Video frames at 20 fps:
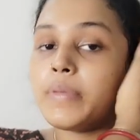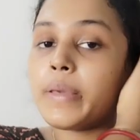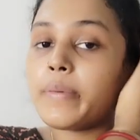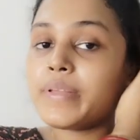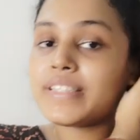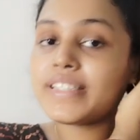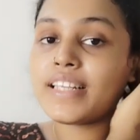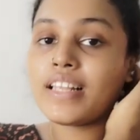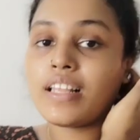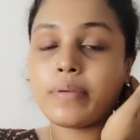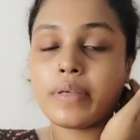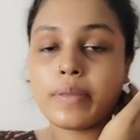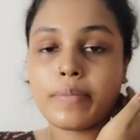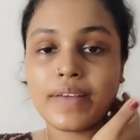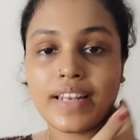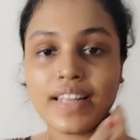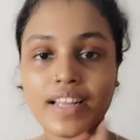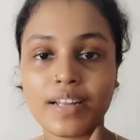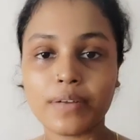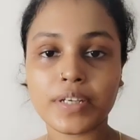ভেবেছিলাম
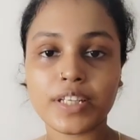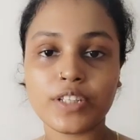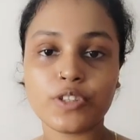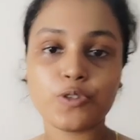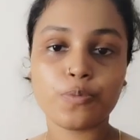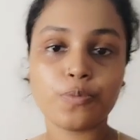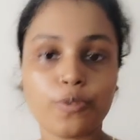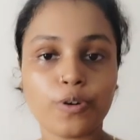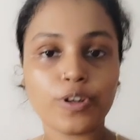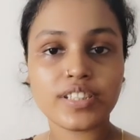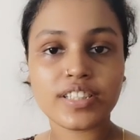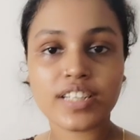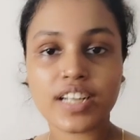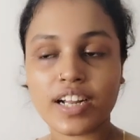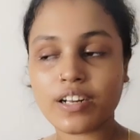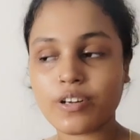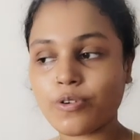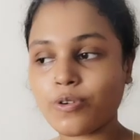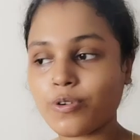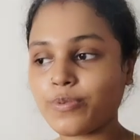এবেলা আর কিছু
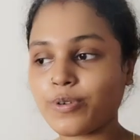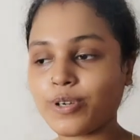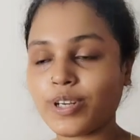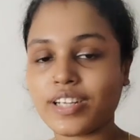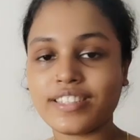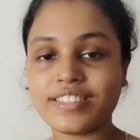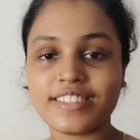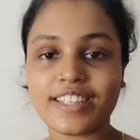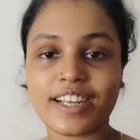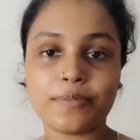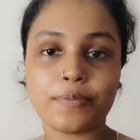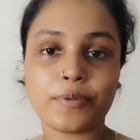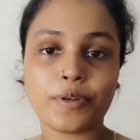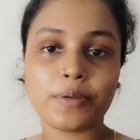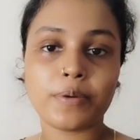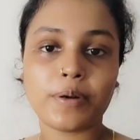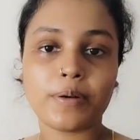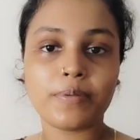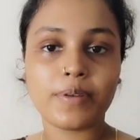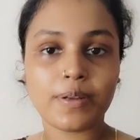পরিষ্কার করব না
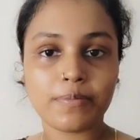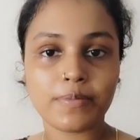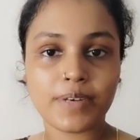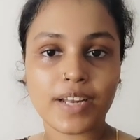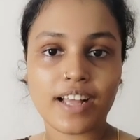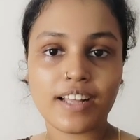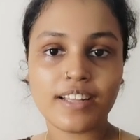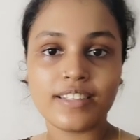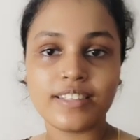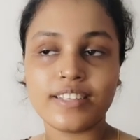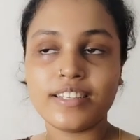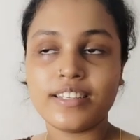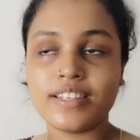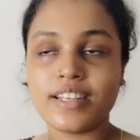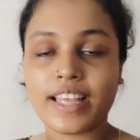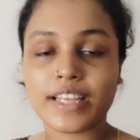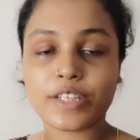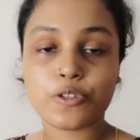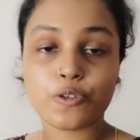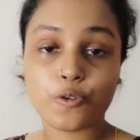তারপরে ভাবলাম না
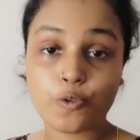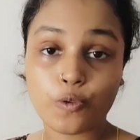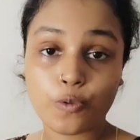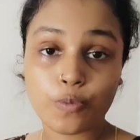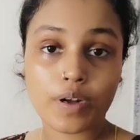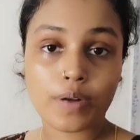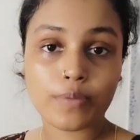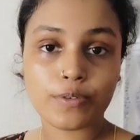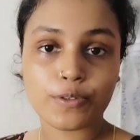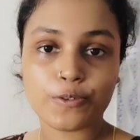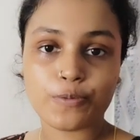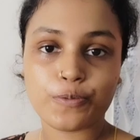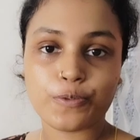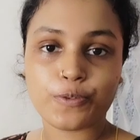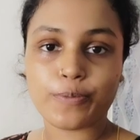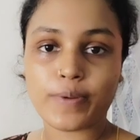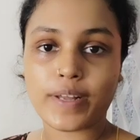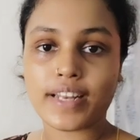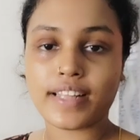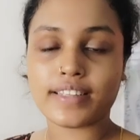একটু ঘুমাবো
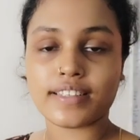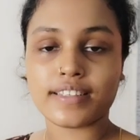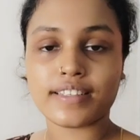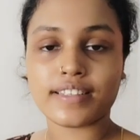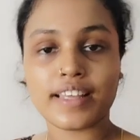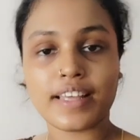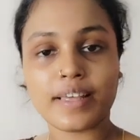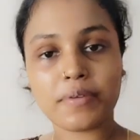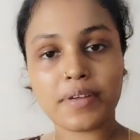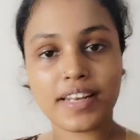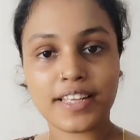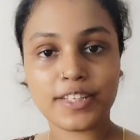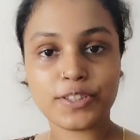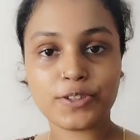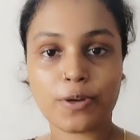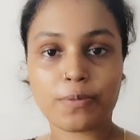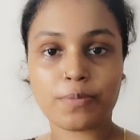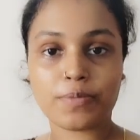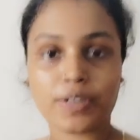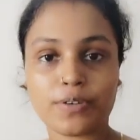দুপুরবেলাতে
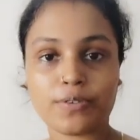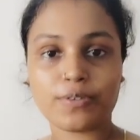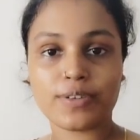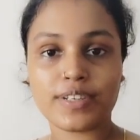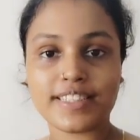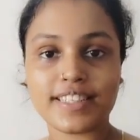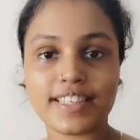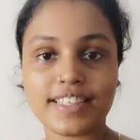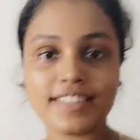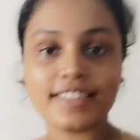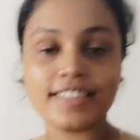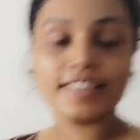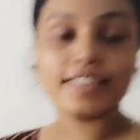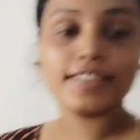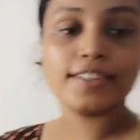এবেলাই সবটা করে যায়